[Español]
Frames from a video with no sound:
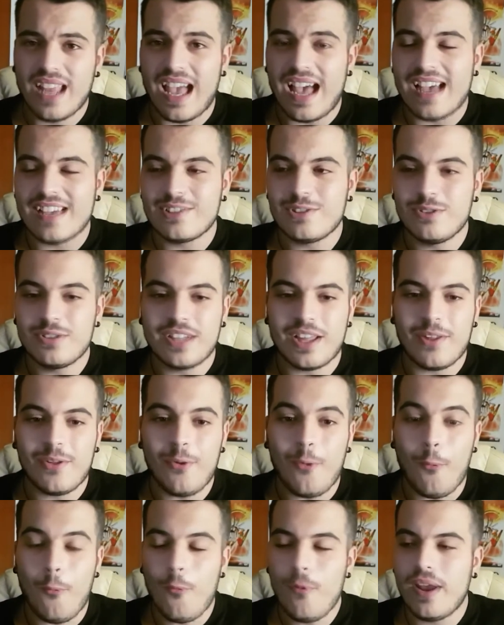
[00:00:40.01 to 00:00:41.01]
ha
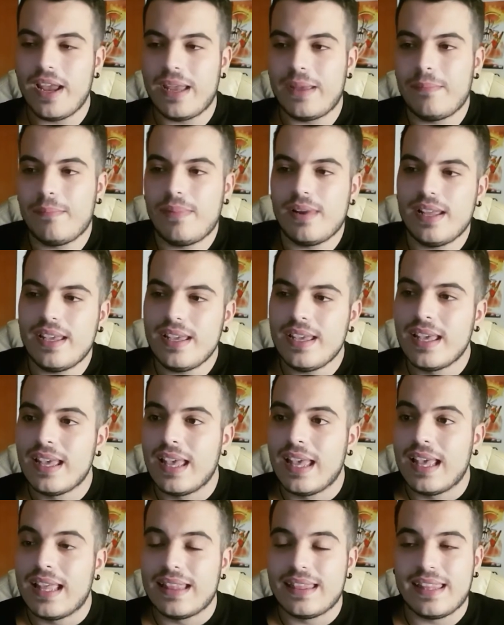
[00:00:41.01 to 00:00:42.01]
soltado un gameplay
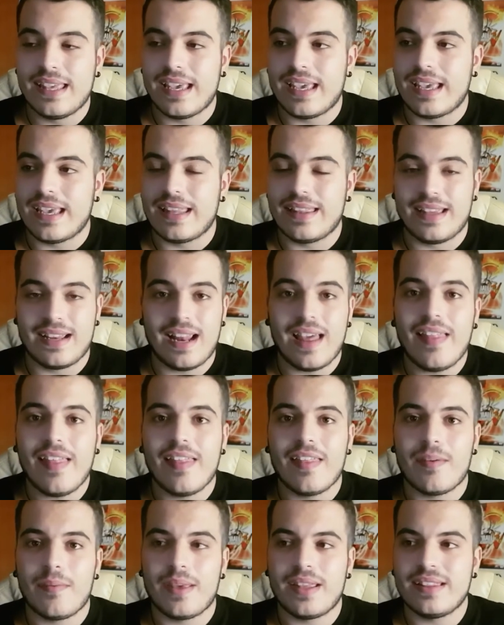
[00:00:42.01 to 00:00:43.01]
de, de,
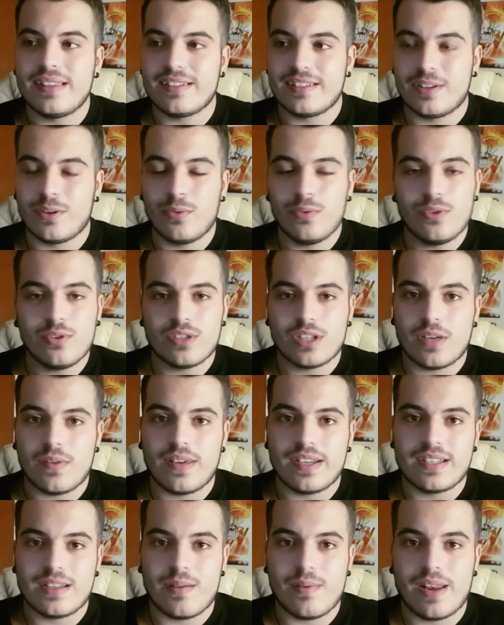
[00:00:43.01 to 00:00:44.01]
nada, de 20 segundos que
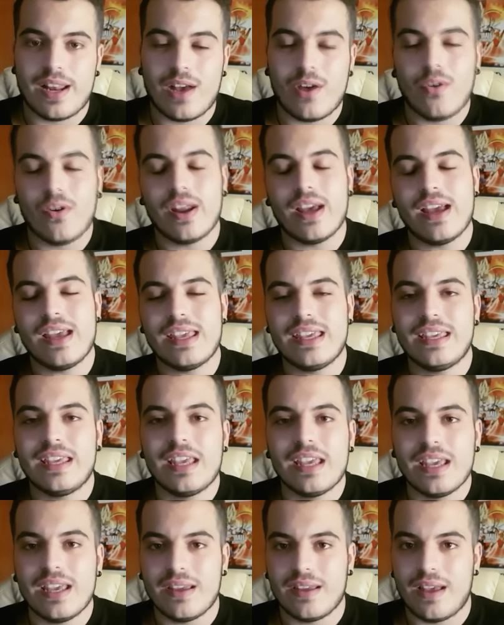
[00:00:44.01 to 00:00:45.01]
vais a ver ahora y
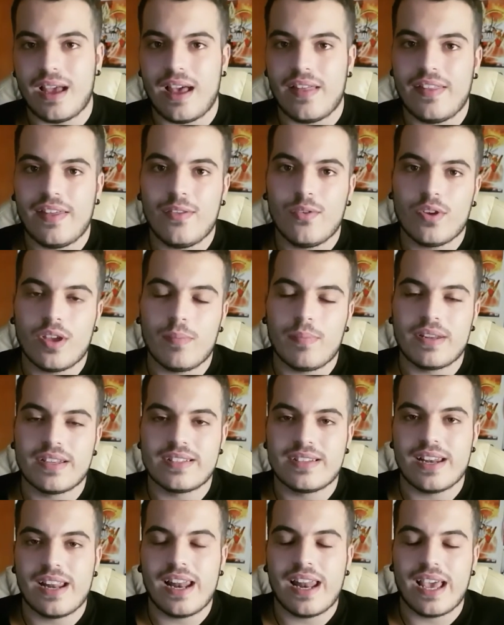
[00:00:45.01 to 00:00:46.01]
que ha dado que
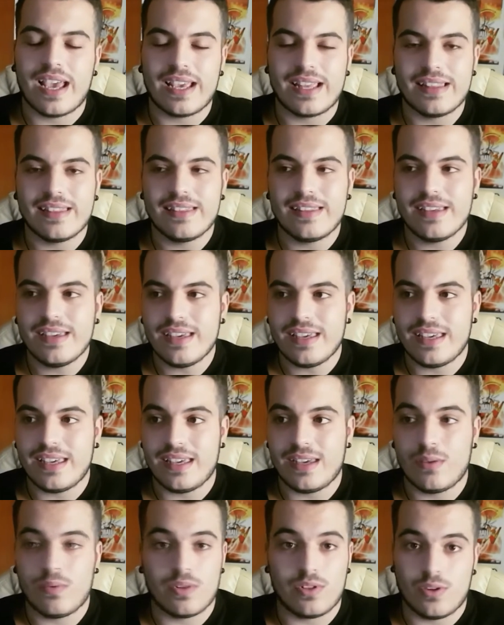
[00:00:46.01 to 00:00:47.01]
pensar a la gente
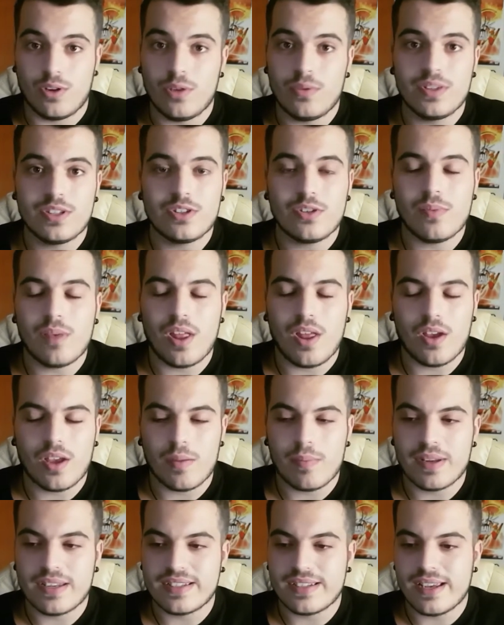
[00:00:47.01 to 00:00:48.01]
y cuando lo he visto me ha dado
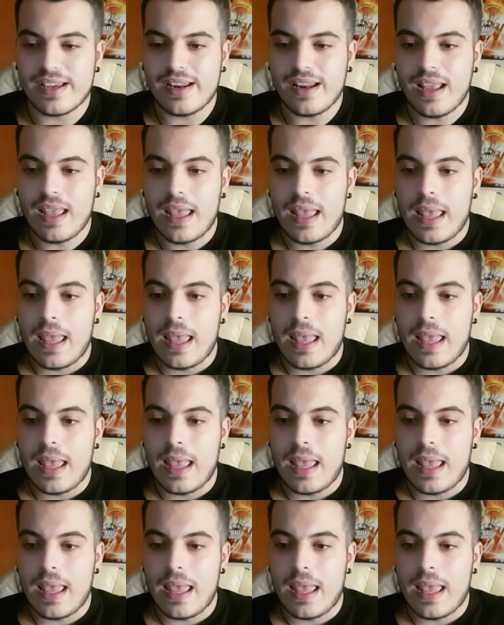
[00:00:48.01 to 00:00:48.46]
que pensar